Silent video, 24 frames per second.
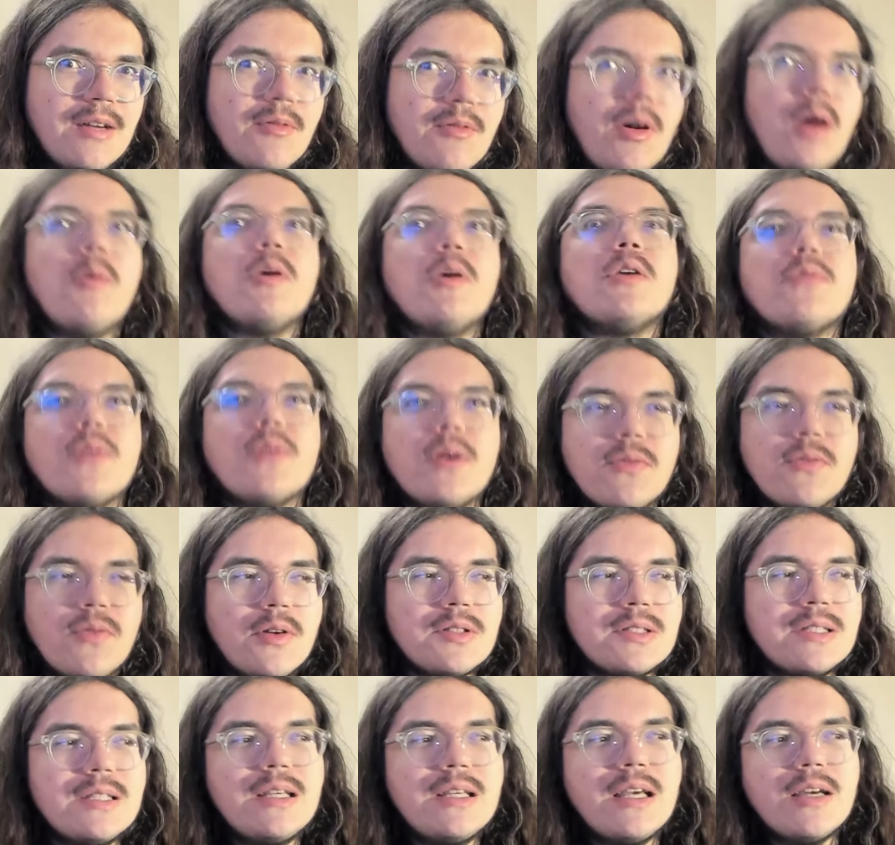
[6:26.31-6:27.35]
Vraiment, il fait le
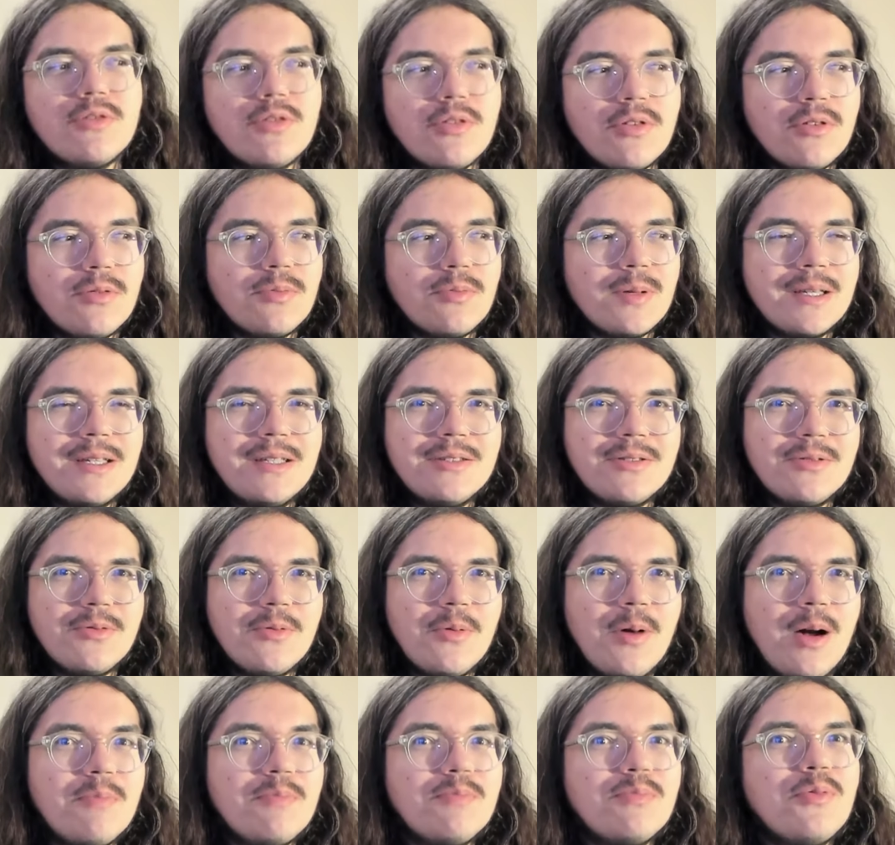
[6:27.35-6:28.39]
forcing à deux reprises, tu
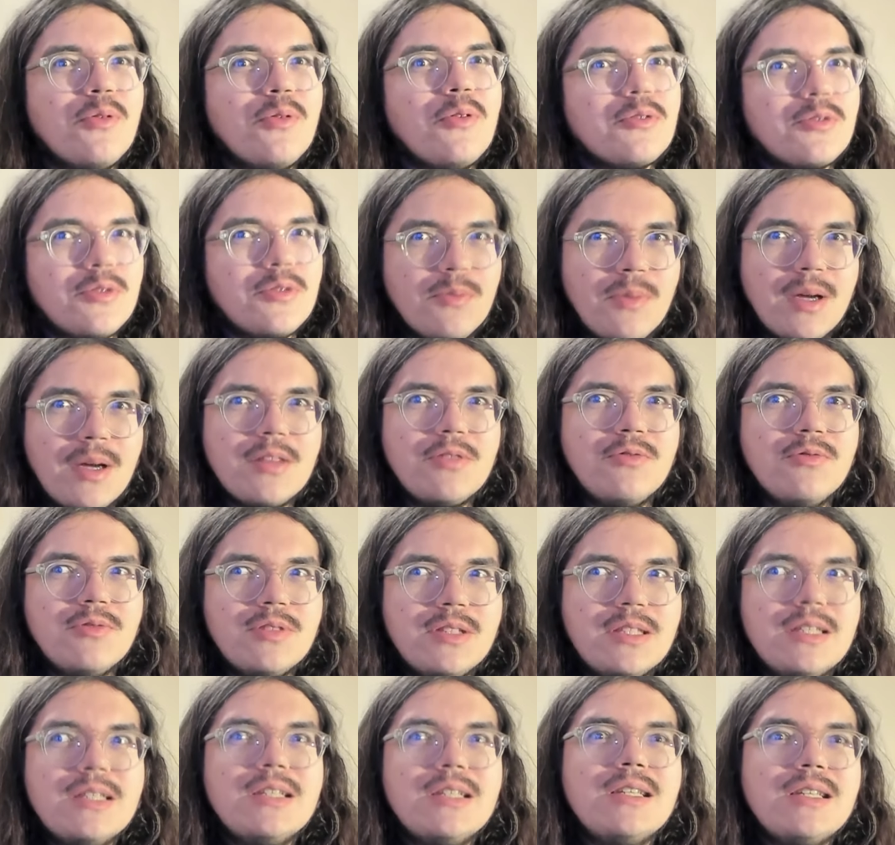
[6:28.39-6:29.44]
vois, pour que
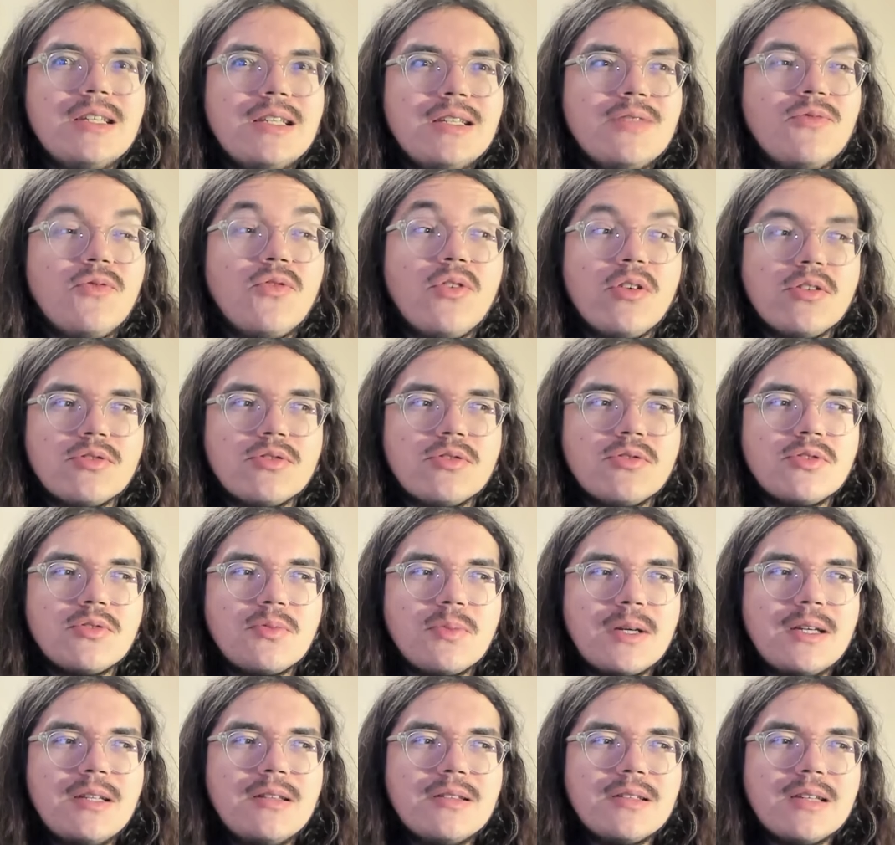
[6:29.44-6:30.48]
McNulty, il force le
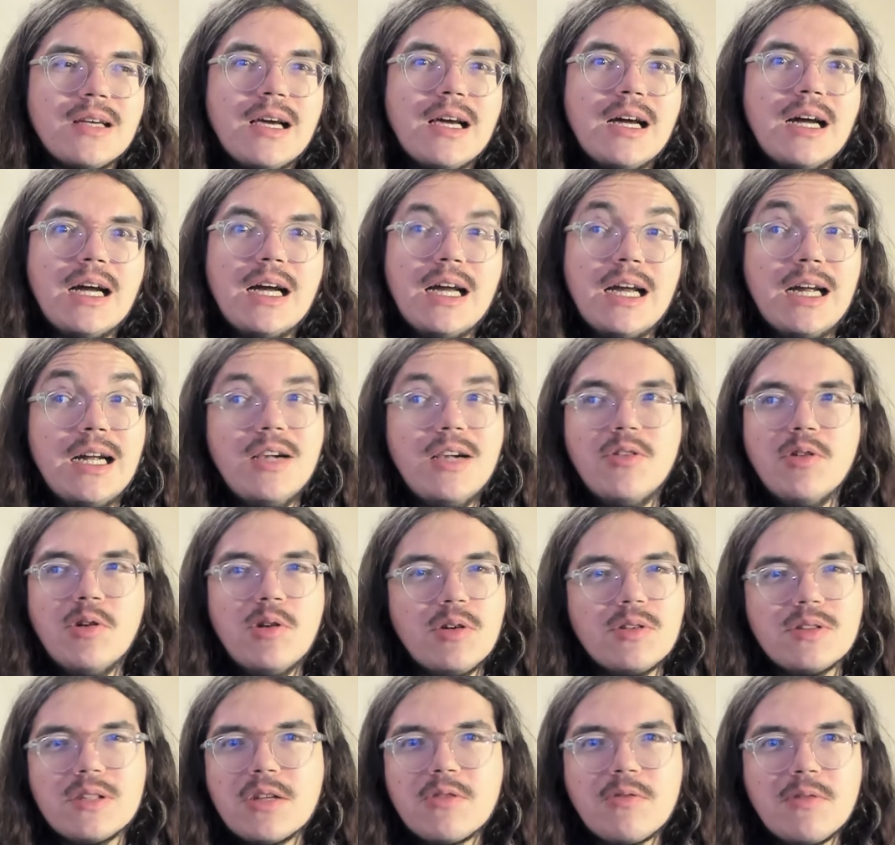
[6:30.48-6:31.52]
sprint et il le
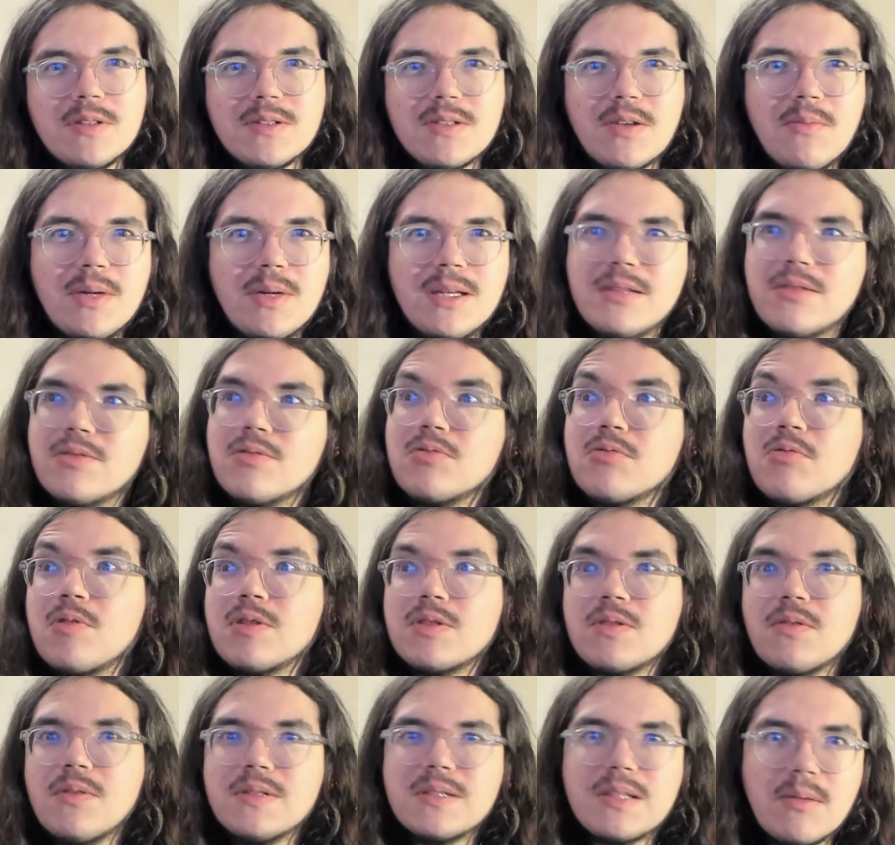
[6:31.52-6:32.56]
lance à 300 mètres,
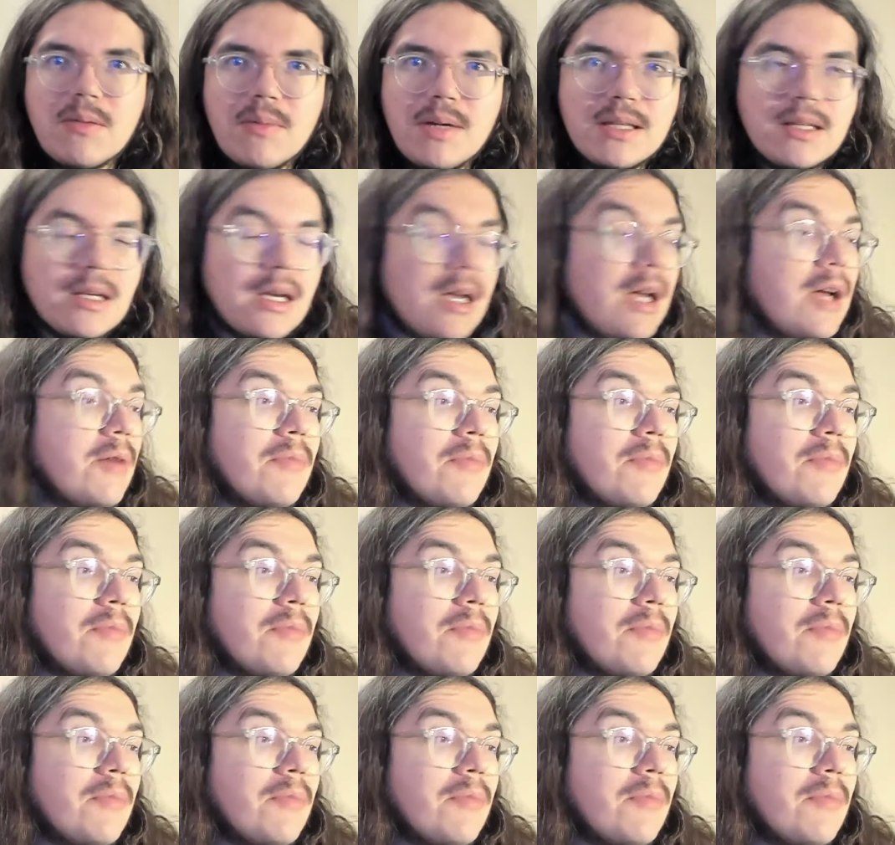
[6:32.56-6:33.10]
325 mètres.